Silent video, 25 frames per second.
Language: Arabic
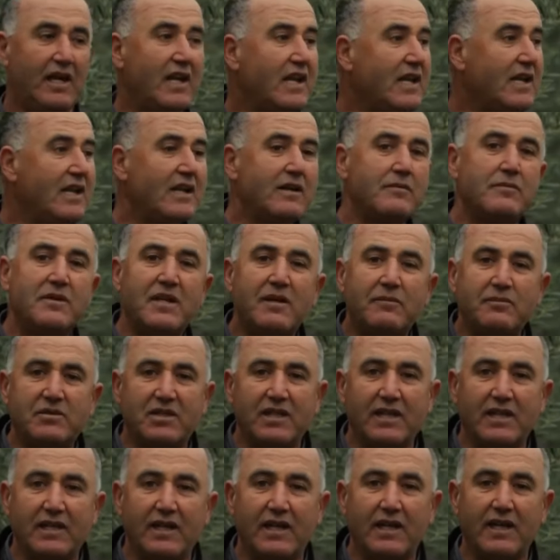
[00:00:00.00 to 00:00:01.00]
الا
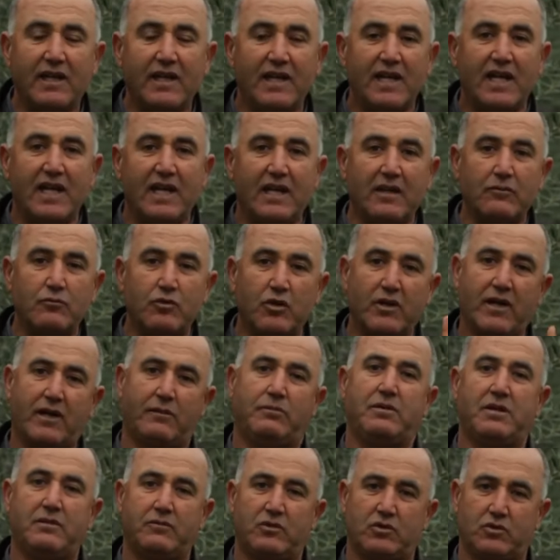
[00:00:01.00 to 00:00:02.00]
المنابتيه اللي
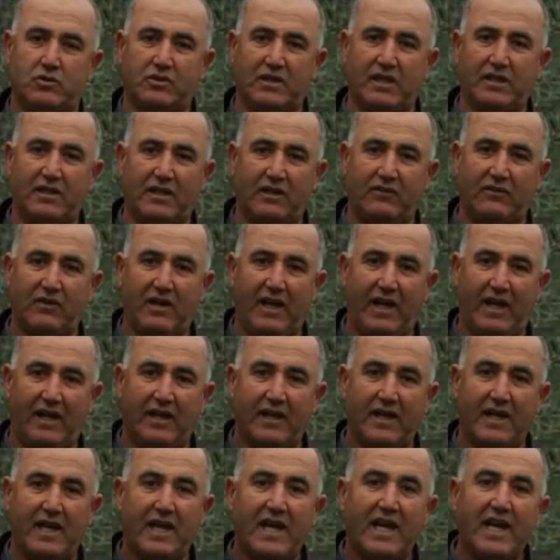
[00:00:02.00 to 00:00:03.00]
مراقبين من وزاره الفلاحه
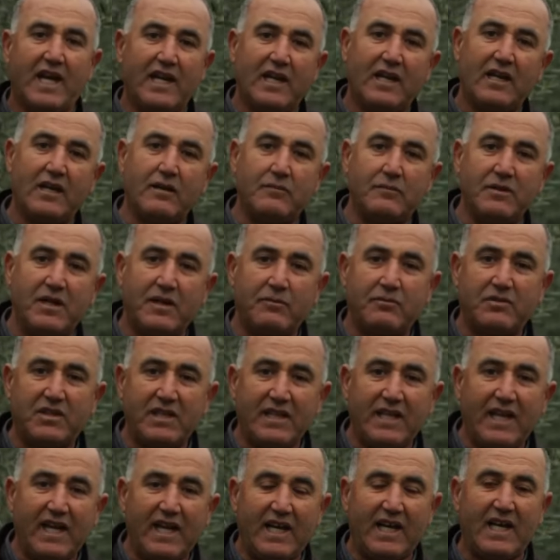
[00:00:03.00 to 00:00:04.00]
الا
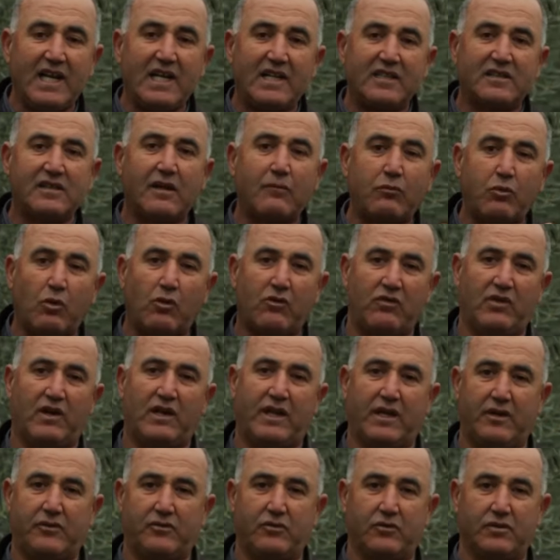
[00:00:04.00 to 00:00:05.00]
المنابتيه اللي طبقوا في
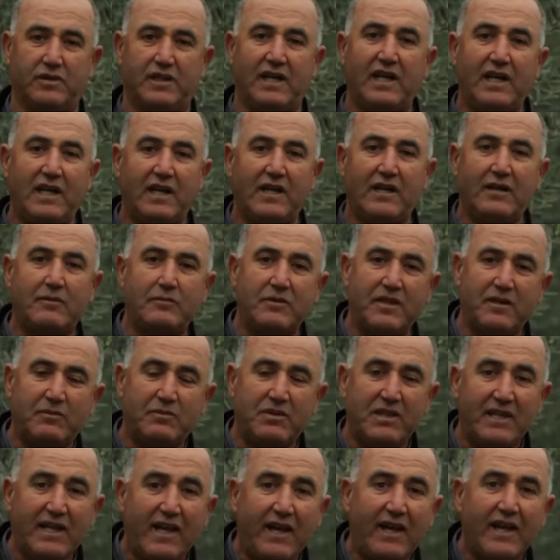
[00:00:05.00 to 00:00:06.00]
القانون الا
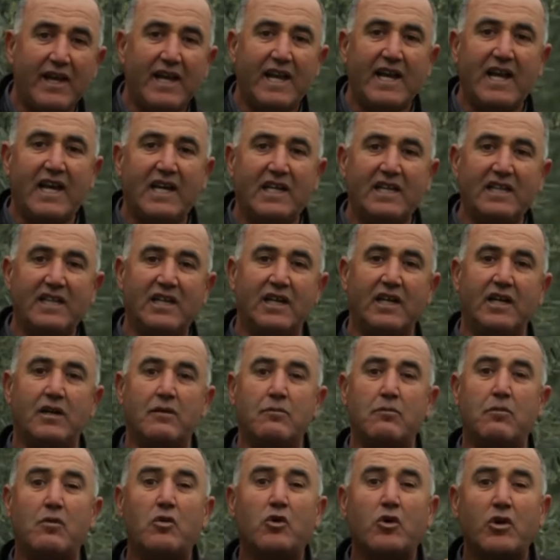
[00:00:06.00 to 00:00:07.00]
المنابتيه اللي
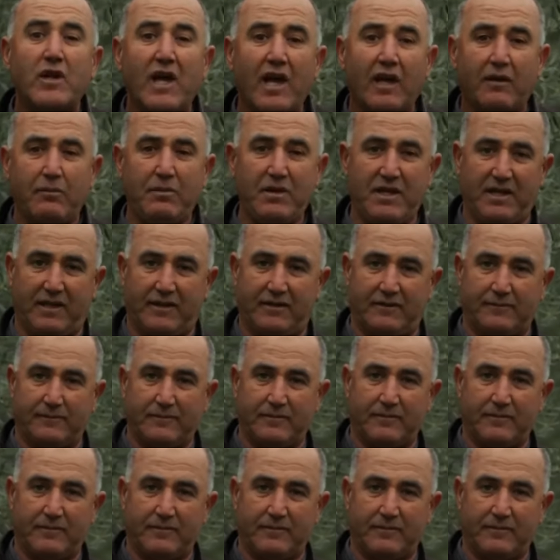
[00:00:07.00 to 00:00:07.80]
مراقبين